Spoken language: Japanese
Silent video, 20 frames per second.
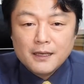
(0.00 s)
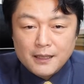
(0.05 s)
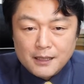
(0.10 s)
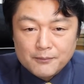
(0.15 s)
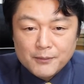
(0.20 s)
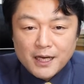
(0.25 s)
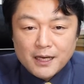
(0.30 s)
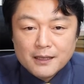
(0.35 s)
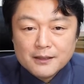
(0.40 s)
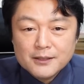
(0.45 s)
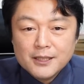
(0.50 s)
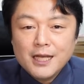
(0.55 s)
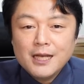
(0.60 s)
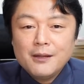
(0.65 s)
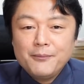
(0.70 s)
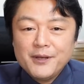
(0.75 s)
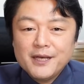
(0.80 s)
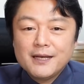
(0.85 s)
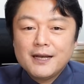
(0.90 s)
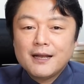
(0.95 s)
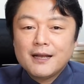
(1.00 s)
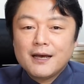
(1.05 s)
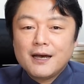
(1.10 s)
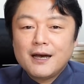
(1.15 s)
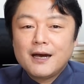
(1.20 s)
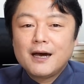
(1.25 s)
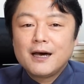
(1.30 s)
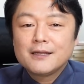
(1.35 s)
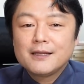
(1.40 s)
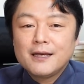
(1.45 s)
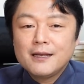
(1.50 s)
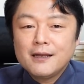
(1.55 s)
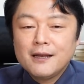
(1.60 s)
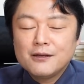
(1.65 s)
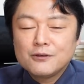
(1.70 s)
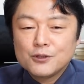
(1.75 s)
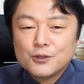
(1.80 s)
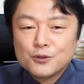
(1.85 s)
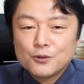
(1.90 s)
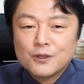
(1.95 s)
今、テレビから離れ
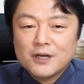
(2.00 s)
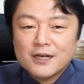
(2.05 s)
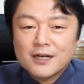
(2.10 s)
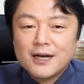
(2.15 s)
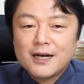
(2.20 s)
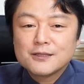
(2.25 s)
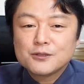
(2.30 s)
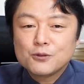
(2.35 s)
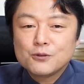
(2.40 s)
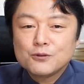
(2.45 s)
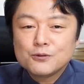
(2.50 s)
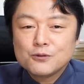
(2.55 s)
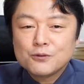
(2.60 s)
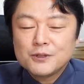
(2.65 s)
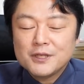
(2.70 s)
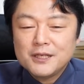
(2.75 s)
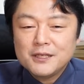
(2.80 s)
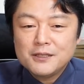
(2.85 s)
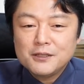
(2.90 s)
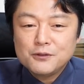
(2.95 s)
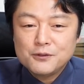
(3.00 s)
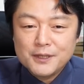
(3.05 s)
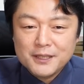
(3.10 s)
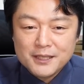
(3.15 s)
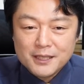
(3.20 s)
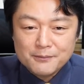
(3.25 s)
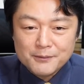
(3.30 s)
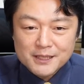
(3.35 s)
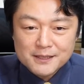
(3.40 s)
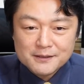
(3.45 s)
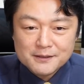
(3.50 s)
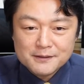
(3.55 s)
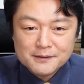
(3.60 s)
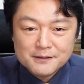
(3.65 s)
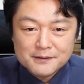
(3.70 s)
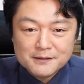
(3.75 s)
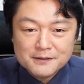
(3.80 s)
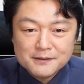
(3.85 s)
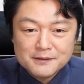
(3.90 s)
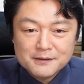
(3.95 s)
る人が加速度的に増えています。
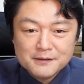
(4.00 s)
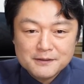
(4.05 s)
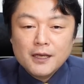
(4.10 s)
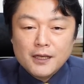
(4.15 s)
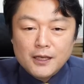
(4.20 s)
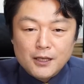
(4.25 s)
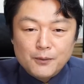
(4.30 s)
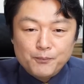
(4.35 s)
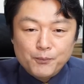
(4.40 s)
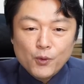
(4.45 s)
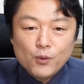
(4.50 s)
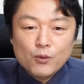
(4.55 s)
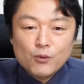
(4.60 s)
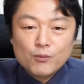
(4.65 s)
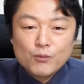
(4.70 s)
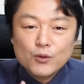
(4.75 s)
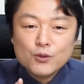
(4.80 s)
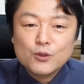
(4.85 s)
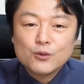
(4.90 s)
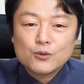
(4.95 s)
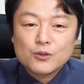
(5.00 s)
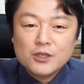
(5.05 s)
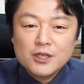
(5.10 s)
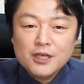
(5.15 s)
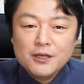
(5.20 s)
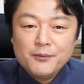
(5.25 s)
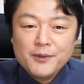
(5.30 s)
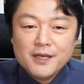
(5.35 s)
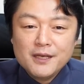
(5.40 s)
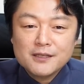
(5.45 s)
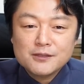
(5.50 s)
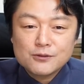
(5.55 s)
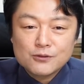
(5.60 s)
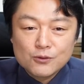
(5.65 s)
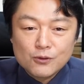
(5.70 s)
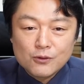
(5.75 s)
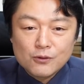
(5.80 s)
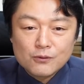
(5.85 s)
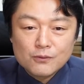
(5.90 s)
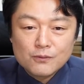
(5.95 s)
一方、元 TBS
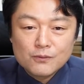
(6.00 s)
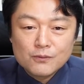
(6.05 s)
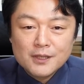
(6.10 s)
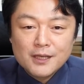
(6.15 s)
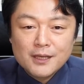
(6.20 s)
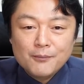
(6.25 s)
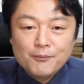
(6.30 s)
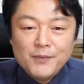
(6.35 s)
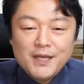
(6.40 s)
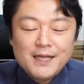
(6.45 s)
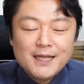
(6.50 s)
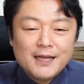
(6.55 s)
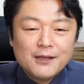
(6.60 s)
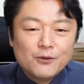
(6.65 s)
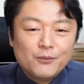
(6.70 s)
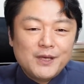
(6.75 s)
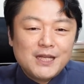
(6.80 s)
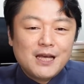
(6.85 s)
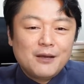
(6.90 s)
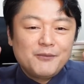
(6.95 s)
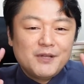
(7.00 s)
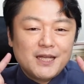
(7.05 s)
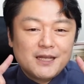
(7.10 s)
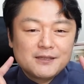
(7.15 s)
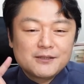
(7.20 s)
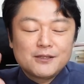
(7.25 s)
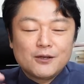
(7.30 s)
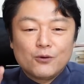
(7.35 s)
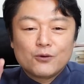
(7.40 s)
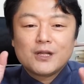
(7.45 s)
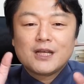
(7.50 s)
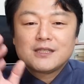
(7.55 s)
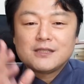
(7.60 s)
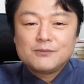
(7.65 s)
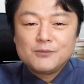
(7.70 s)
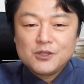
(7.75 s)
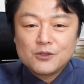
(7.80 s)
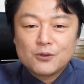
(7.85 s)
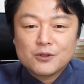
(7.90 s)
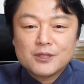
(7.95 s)
のみんなのみなみですでおな
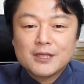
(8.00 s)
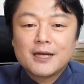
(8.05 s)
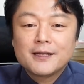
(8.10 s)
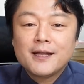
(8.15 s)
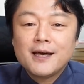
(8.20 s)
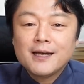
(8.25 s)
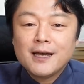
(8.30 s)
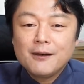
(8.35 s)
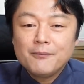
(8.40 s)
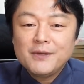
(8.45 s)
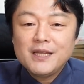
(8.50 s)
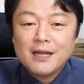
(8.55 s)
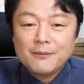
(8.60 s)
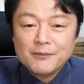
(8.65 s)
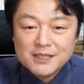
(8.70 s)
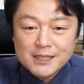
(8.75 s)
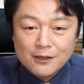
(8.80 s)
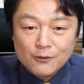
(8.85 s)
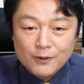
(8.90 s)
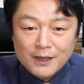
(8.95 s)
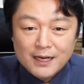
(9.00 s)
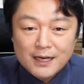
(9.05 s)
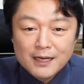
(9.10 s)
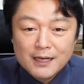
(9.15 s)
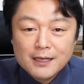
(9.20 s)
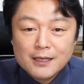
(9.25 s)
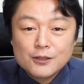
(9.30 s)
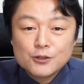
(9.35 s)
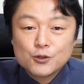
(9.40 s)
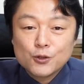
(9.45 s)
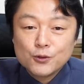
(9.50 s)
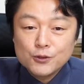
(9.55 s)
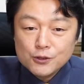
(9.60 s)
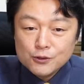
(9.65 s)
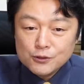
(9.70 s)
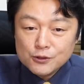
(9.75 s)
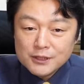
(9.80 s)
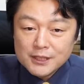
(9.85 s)
じみの田中みなみさんは女優